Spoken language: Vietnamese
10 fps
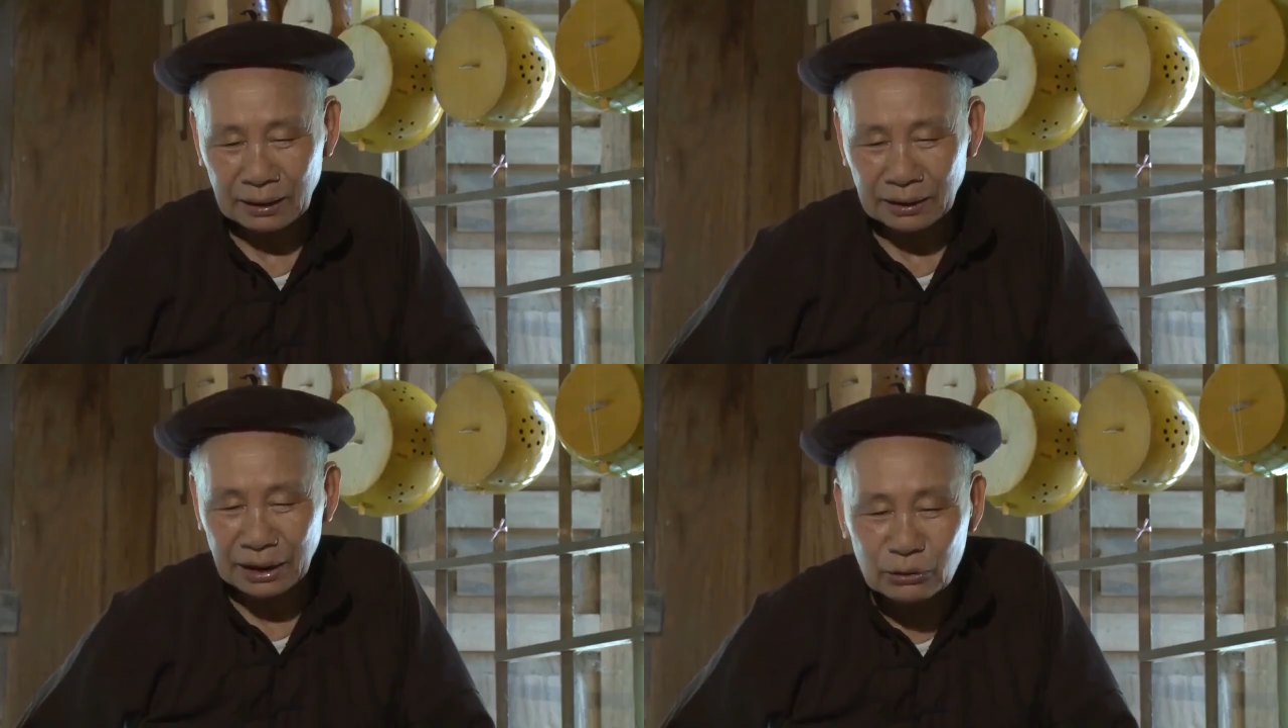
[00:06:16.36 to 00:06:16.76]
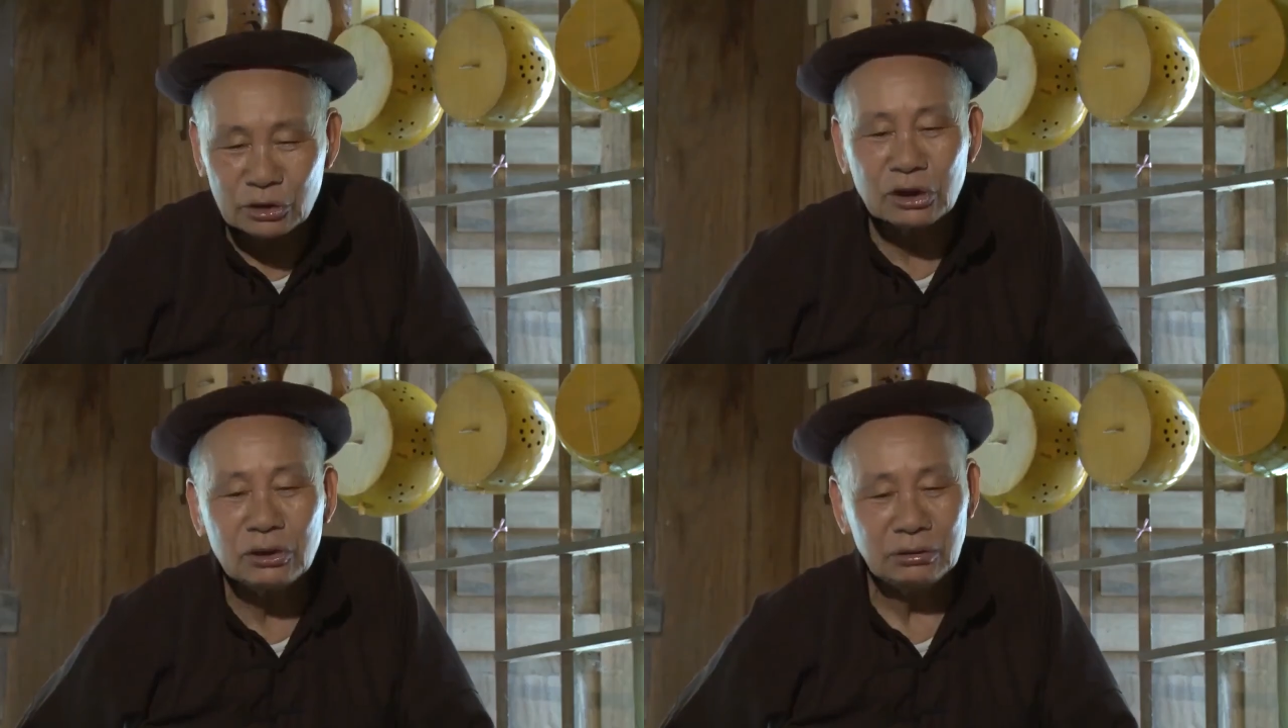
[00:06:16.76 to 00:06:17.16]
à, nếu
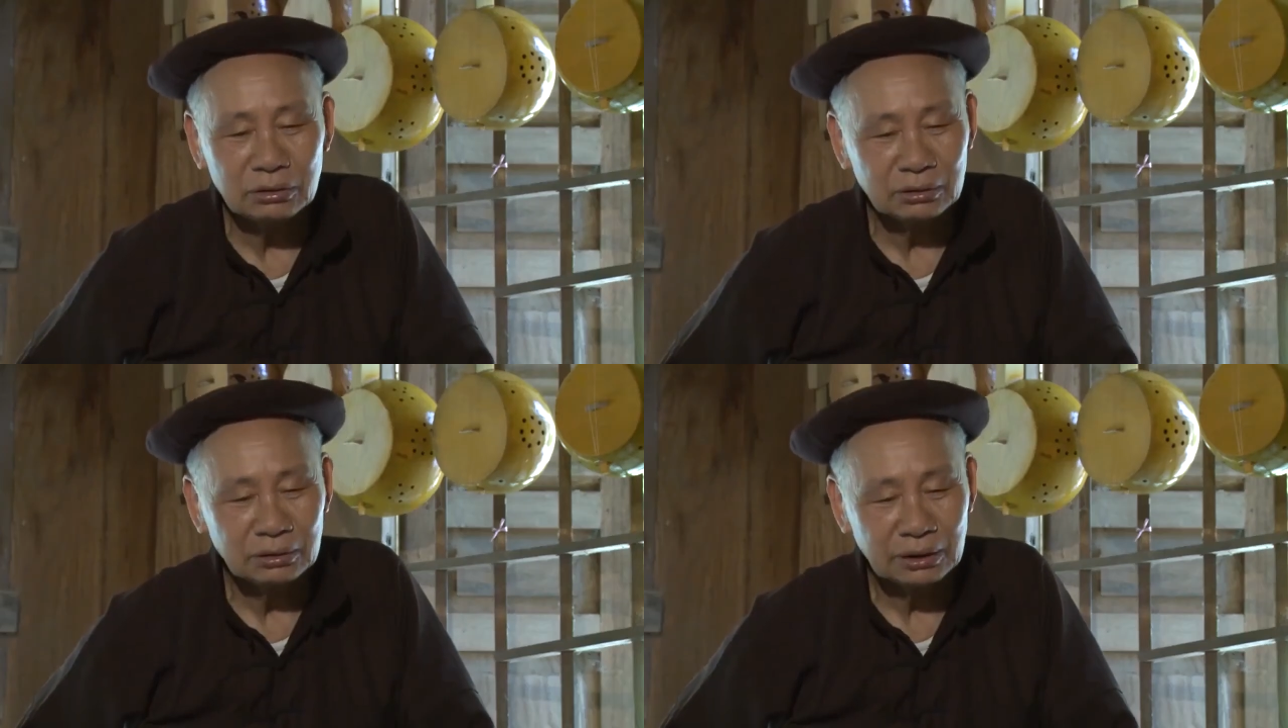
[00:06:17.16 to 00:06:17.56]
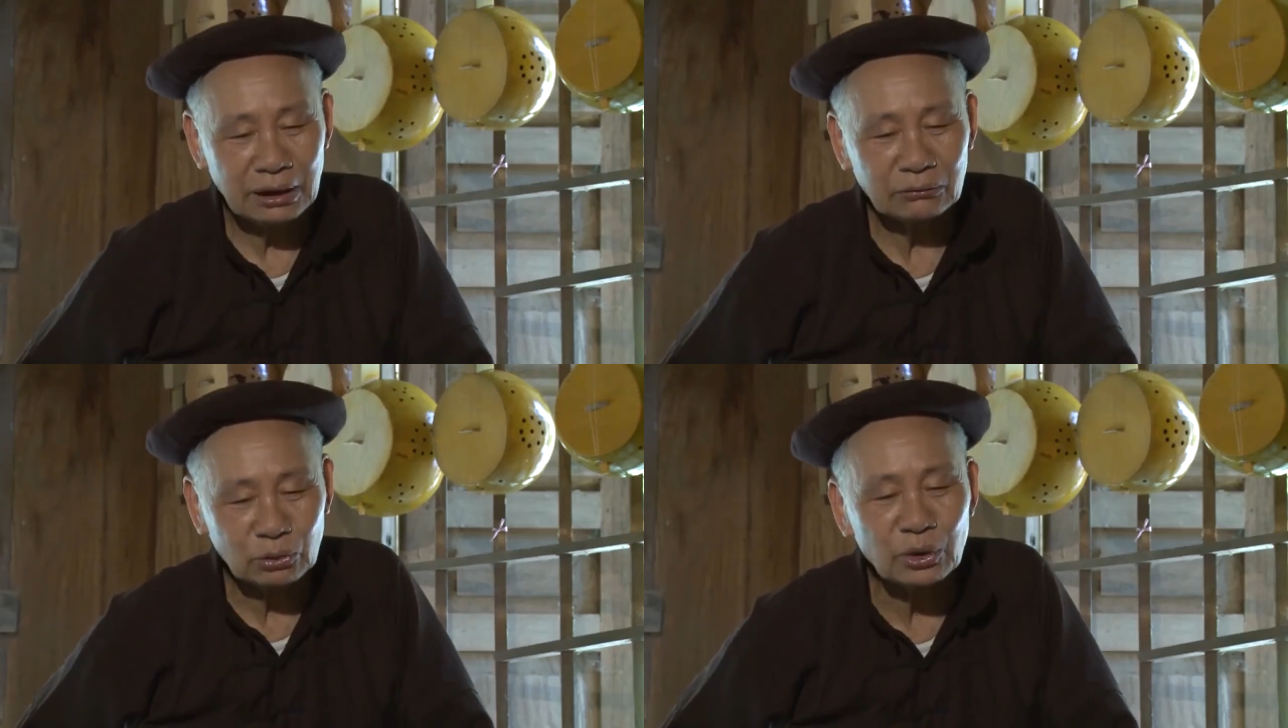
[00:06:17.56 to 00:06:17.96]
như
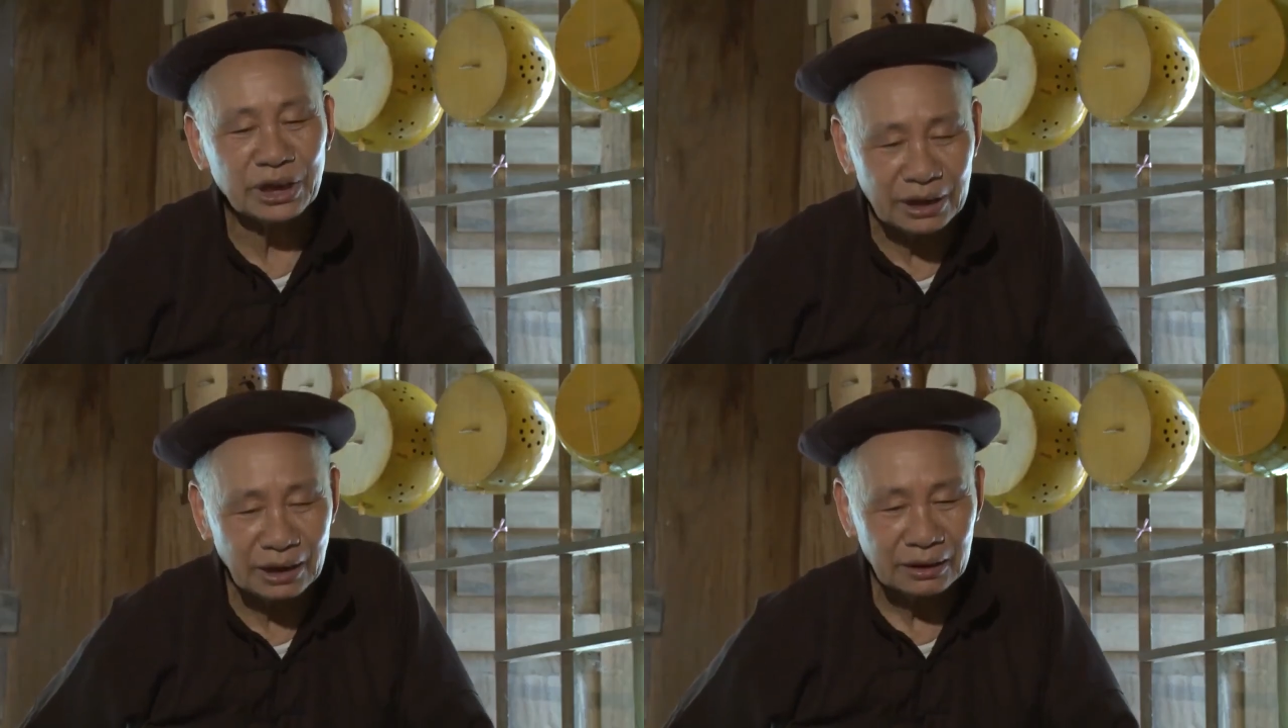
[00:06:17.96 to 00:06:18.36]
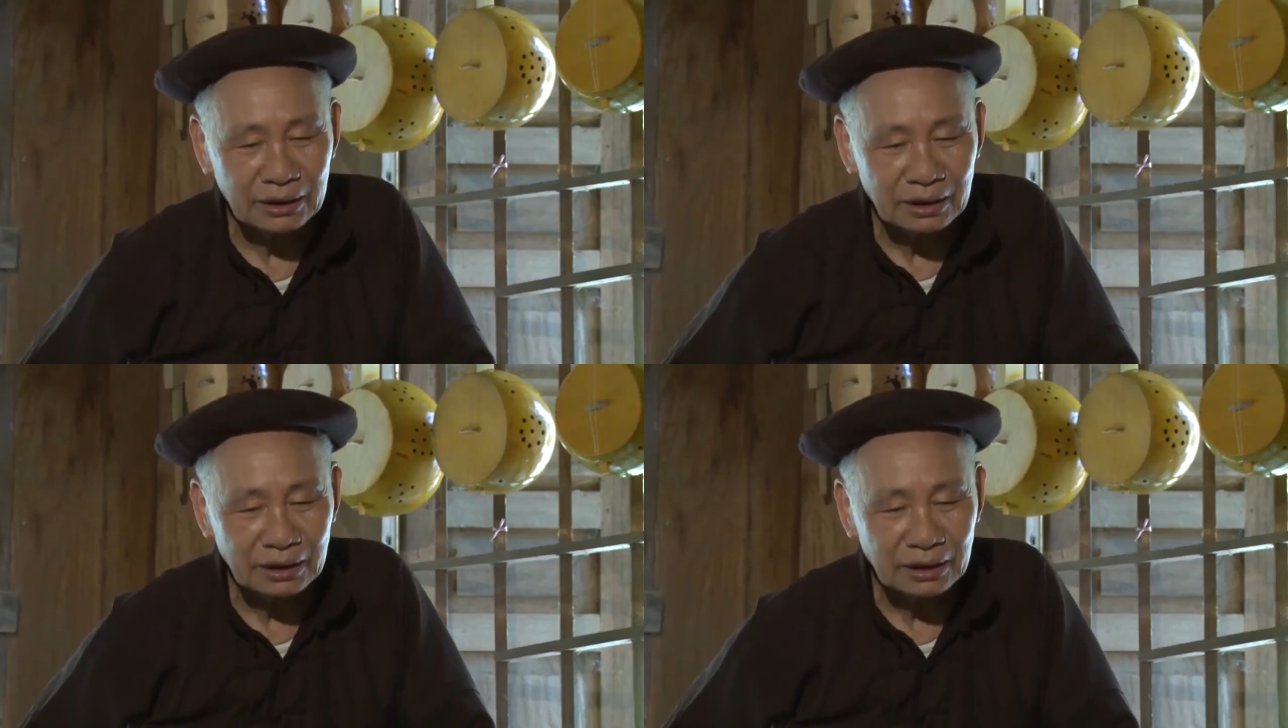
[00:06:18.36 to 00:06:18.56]
theo tôi nghĩ ấy,